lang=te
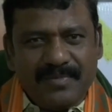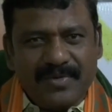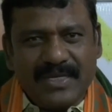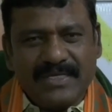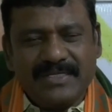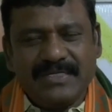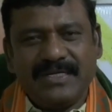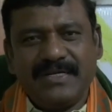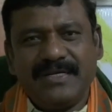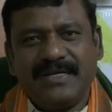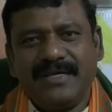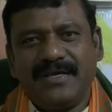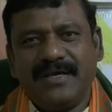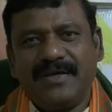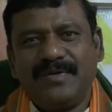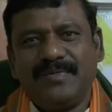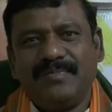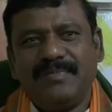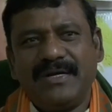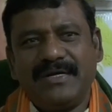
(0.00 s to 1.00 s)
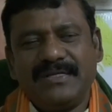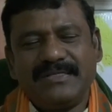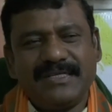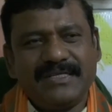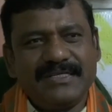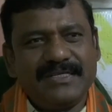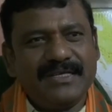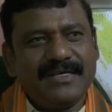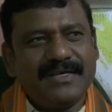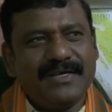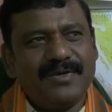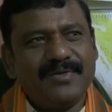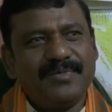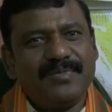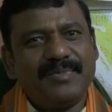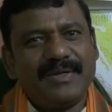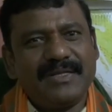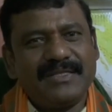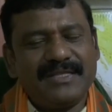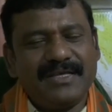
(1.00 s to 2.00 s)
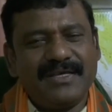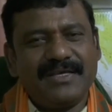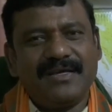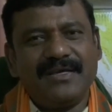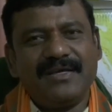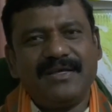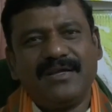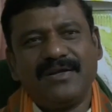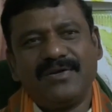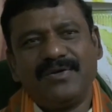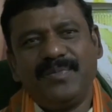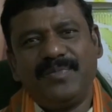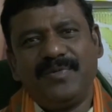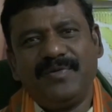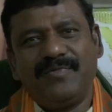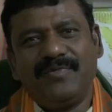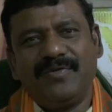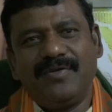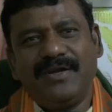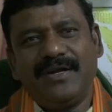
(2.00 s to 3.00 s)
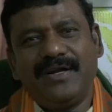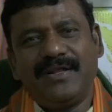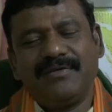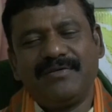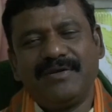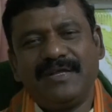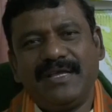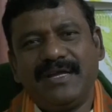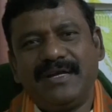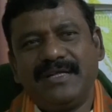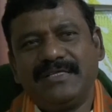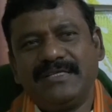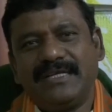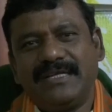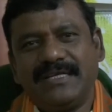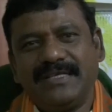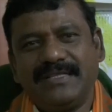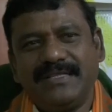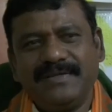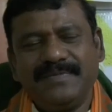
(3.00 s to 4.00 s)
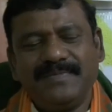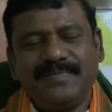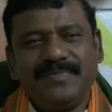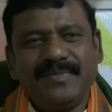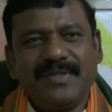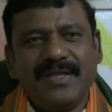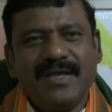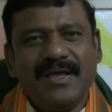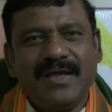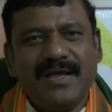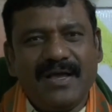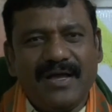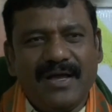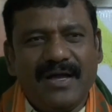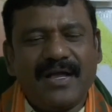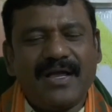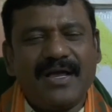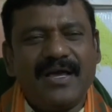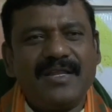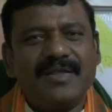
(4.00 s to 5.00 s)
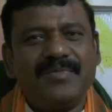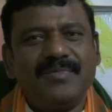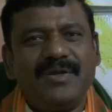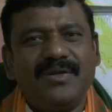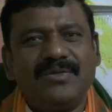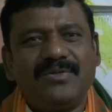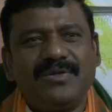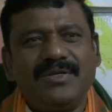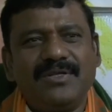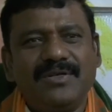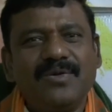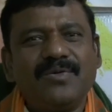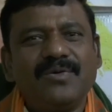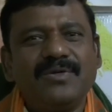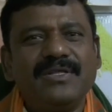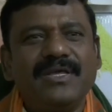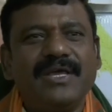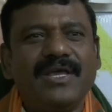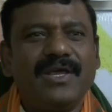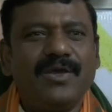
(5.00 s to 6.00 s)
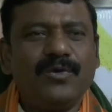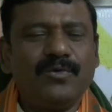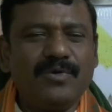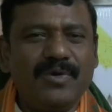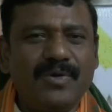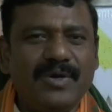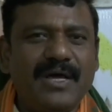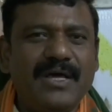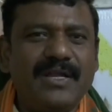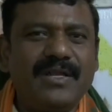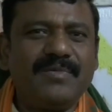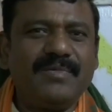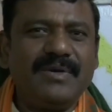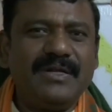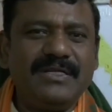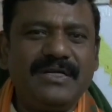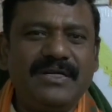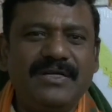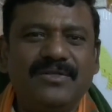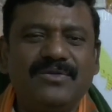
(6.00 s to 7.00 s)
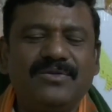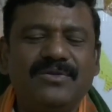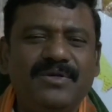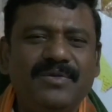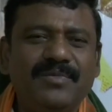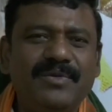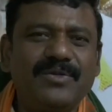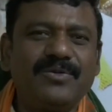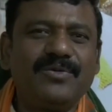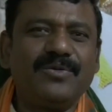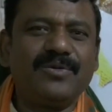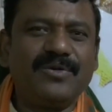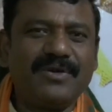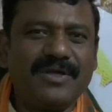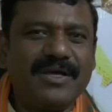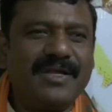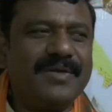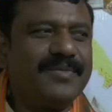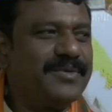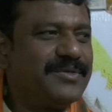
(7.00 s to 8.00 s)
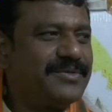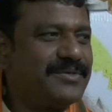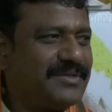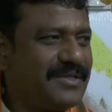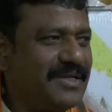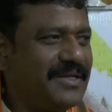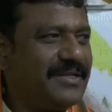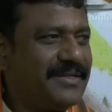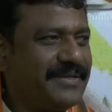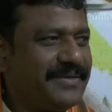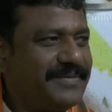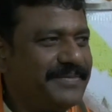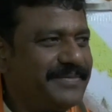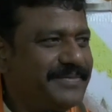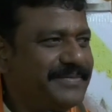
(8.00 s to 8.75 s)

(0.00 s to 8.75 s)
కిషన్ రెడ్డి గారు బండి సంజయ్ గారు ప్రత్యేకంగా నాకు డిప్యూటీ ఫ్లోర్ లీడర్ కూడా ఇవ్వడం జరిగింది ఆ కార్యక్రమాలతో ఇంకా కొద్దిగా ఎక్కువ కార్యక్రమాలు చేయడంతో మీకు దూకుడుగా అనిపిస్తుంది అంతే